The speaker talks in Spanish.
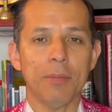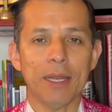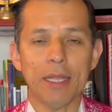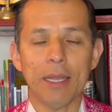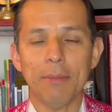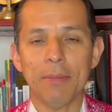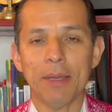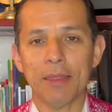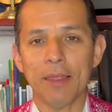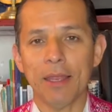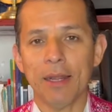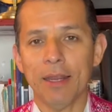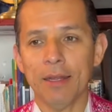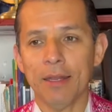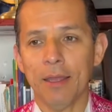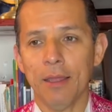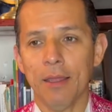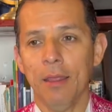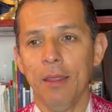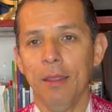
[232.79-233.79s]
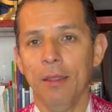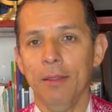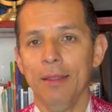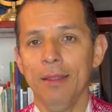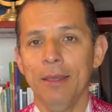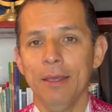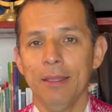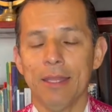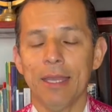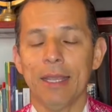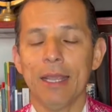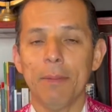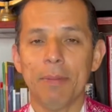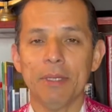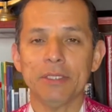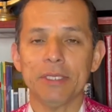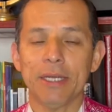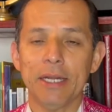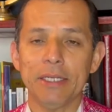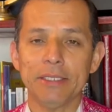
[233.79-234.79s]
María Magdalena deja
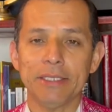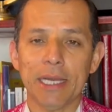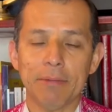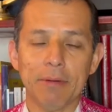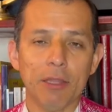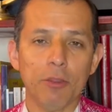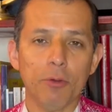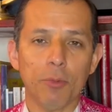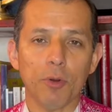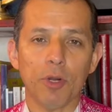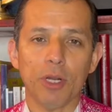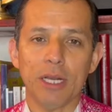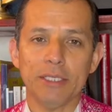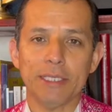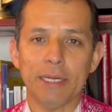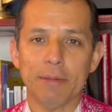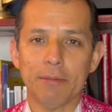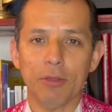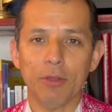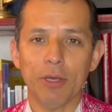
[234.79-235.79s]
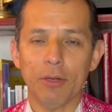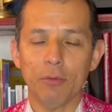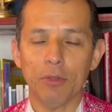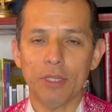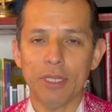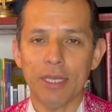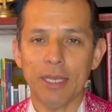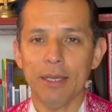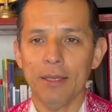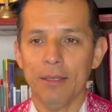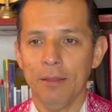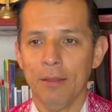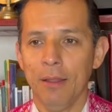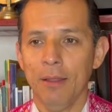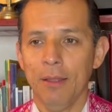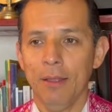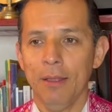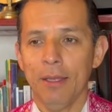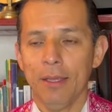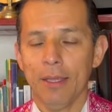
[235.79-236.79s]
pasar el sábado porque el sábado era un día
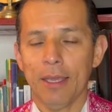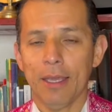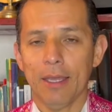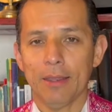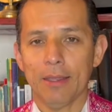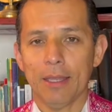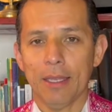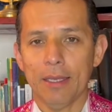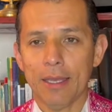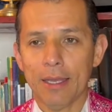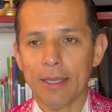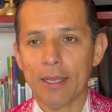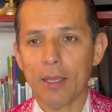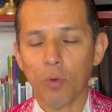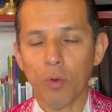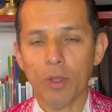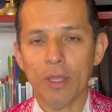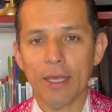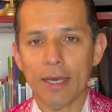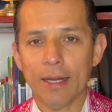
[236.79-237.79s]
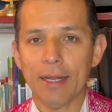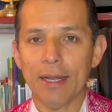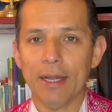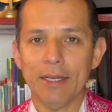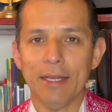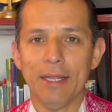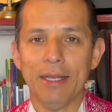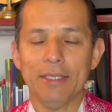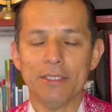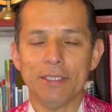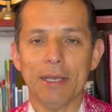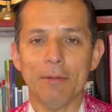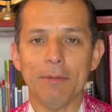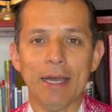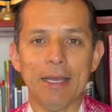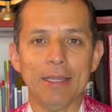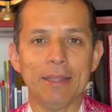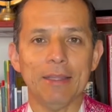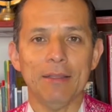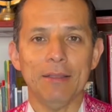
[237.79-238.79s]
que tenían que cuidar, el,
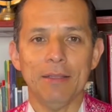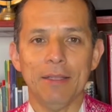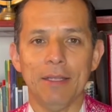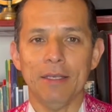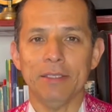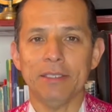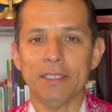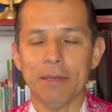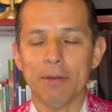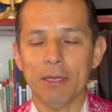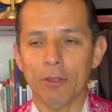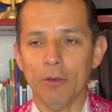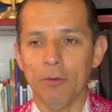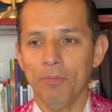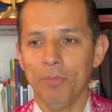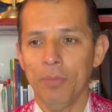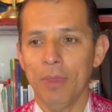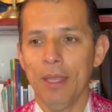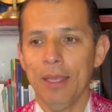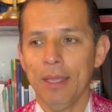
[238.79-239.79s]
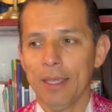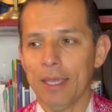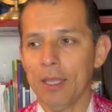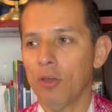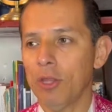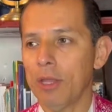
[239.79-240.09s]
sábado, el sábado, que